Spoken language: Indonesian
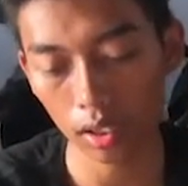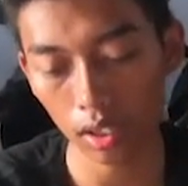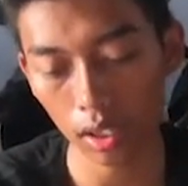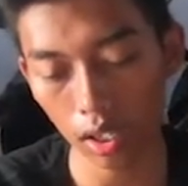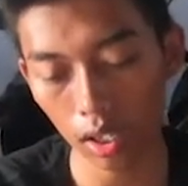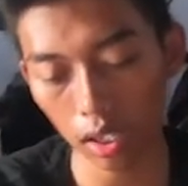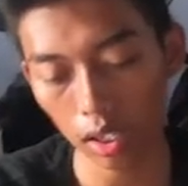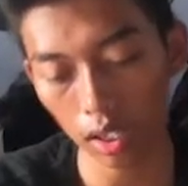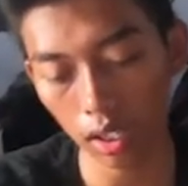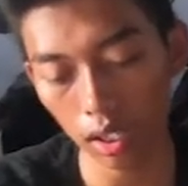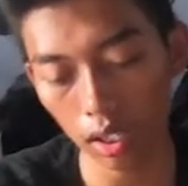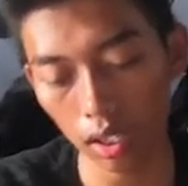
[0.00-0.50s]

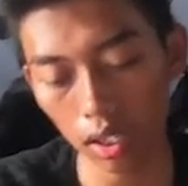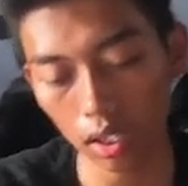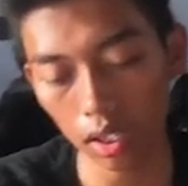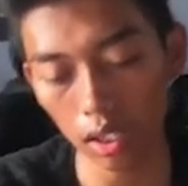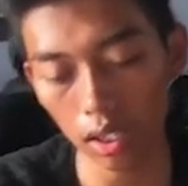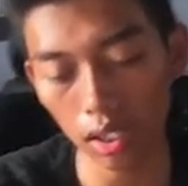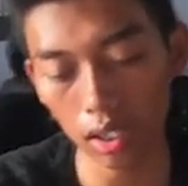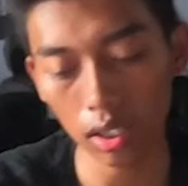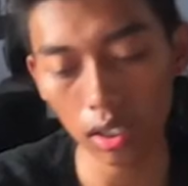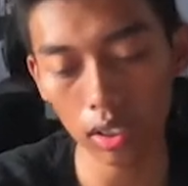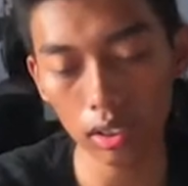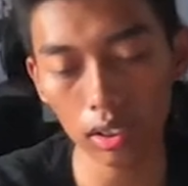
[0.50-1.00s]

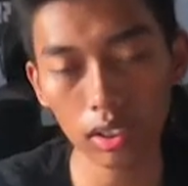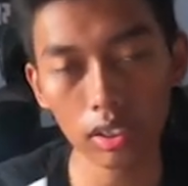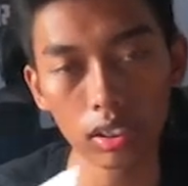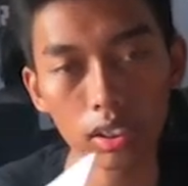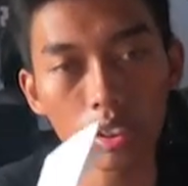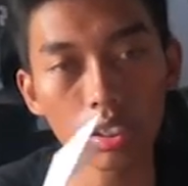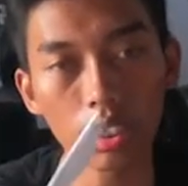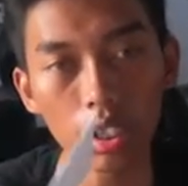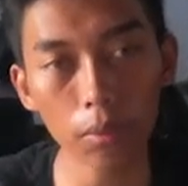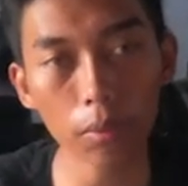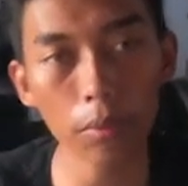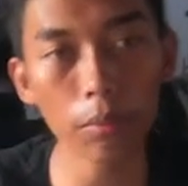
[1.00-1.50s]
uh, di
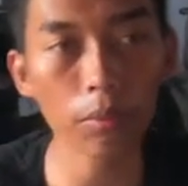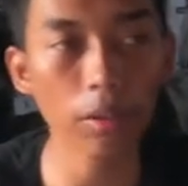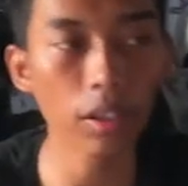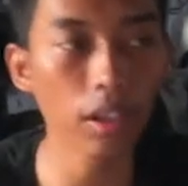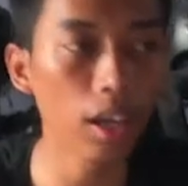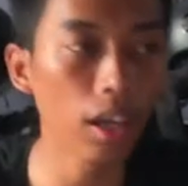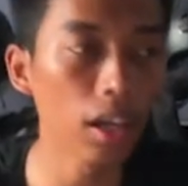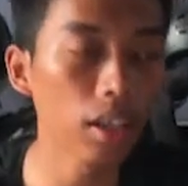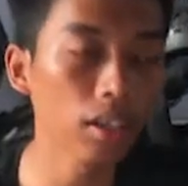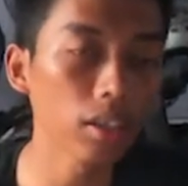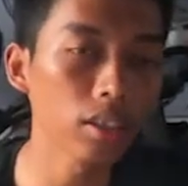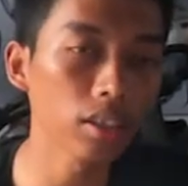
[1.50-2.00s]
setiap
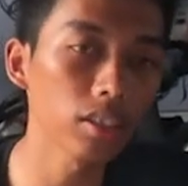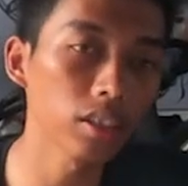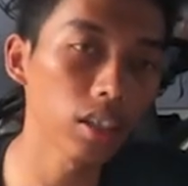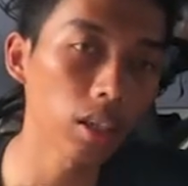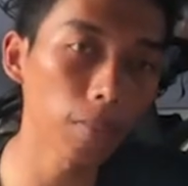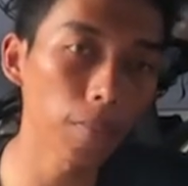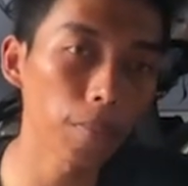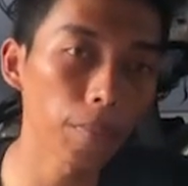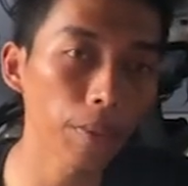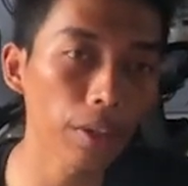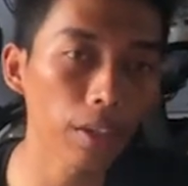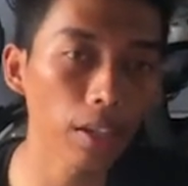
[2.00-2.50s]
pembelian
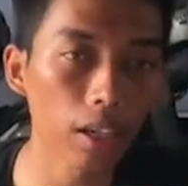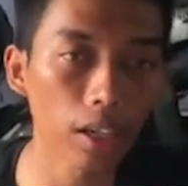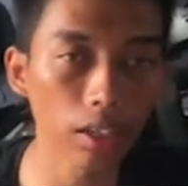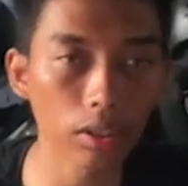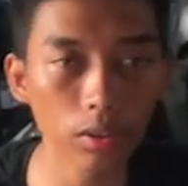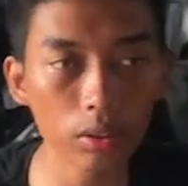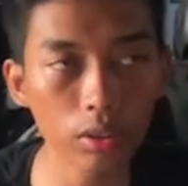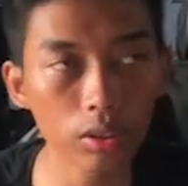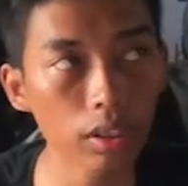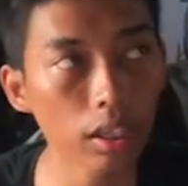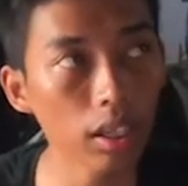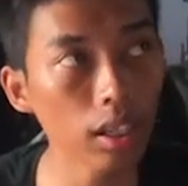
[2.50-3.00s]
sub
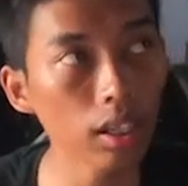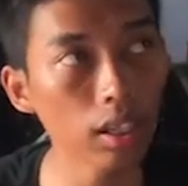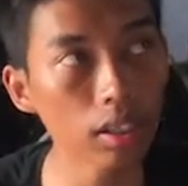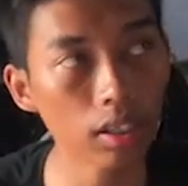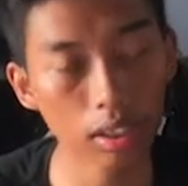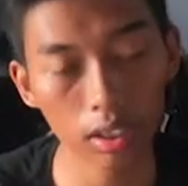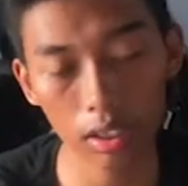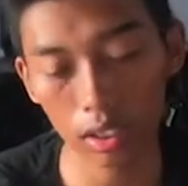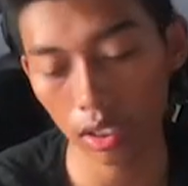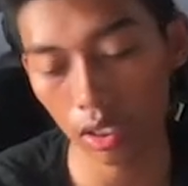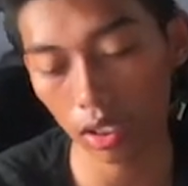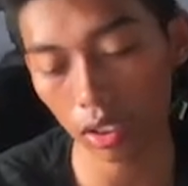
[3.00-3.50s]
pegasus ya
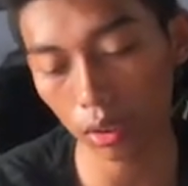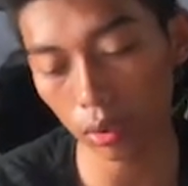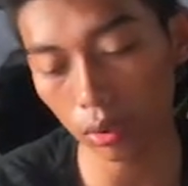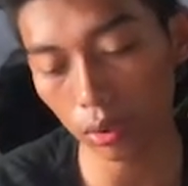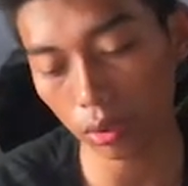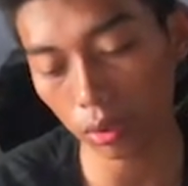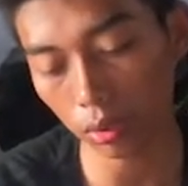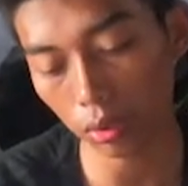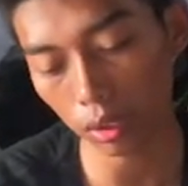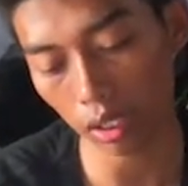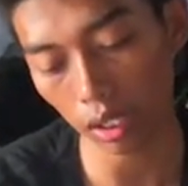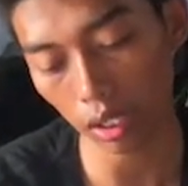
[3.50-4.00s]
itu
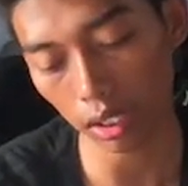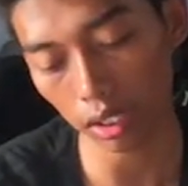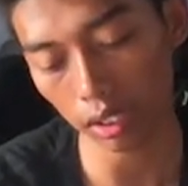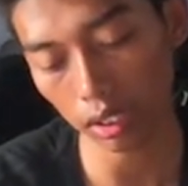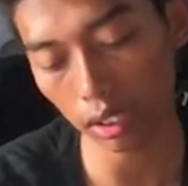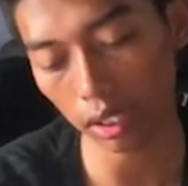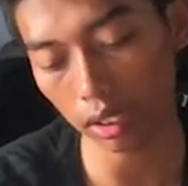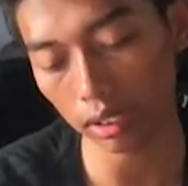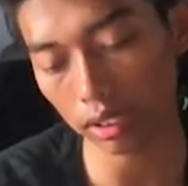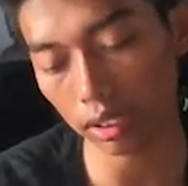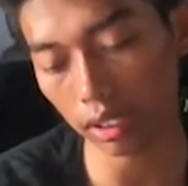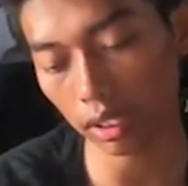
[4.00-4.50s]
sudah
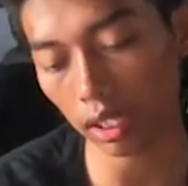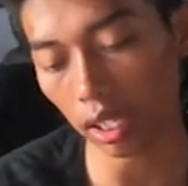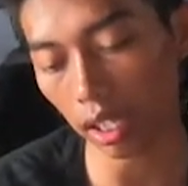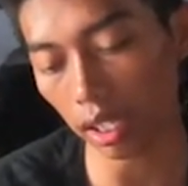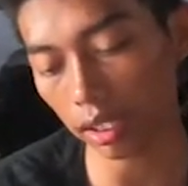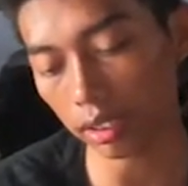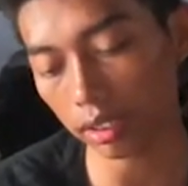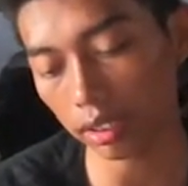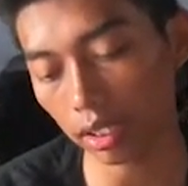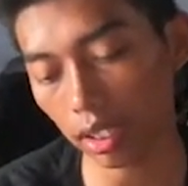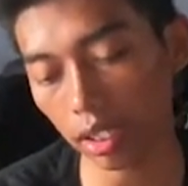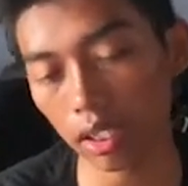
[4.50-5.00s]
ada
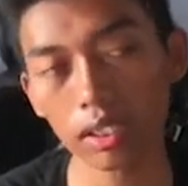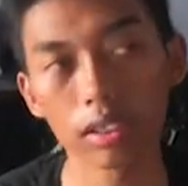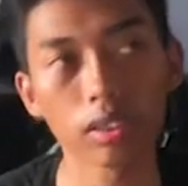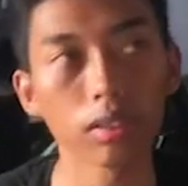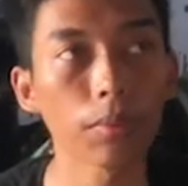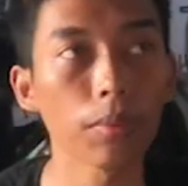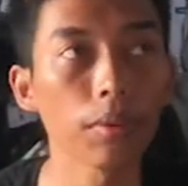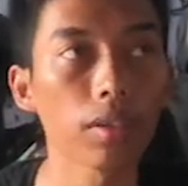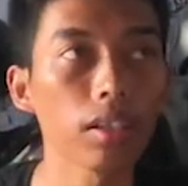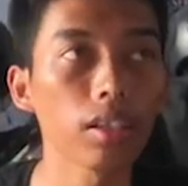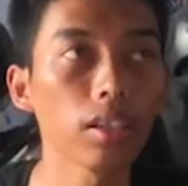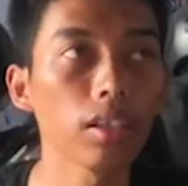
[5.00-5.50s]
STKS nya
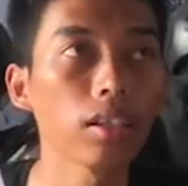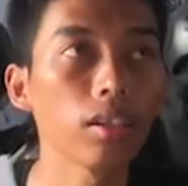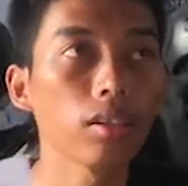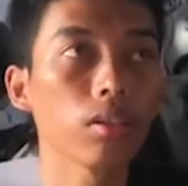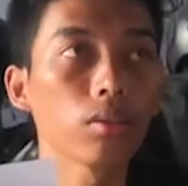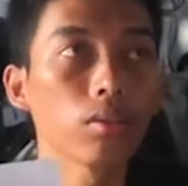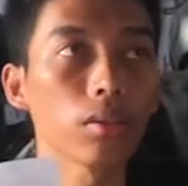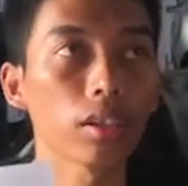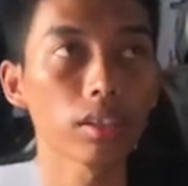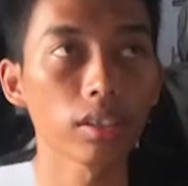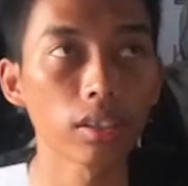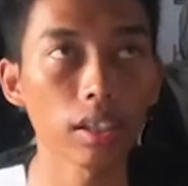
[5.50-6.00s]
seperti
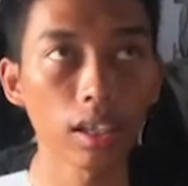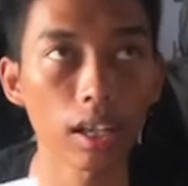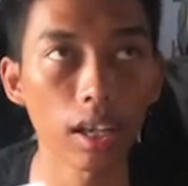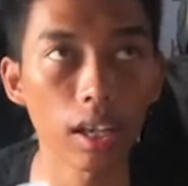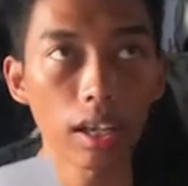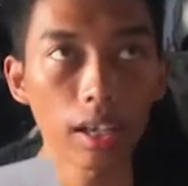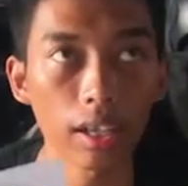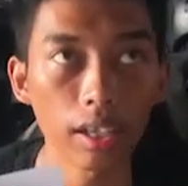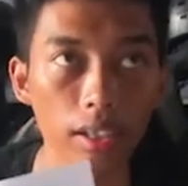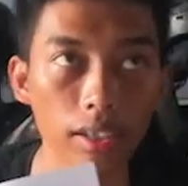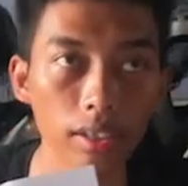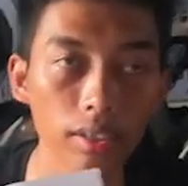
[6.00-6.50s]
ini untuk
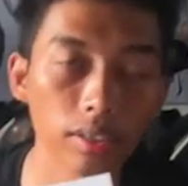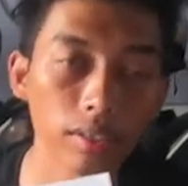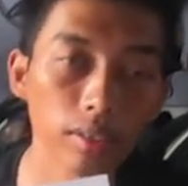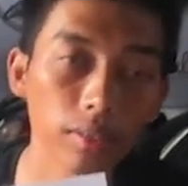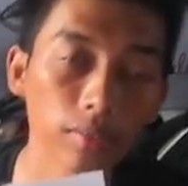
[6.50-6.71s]
STKS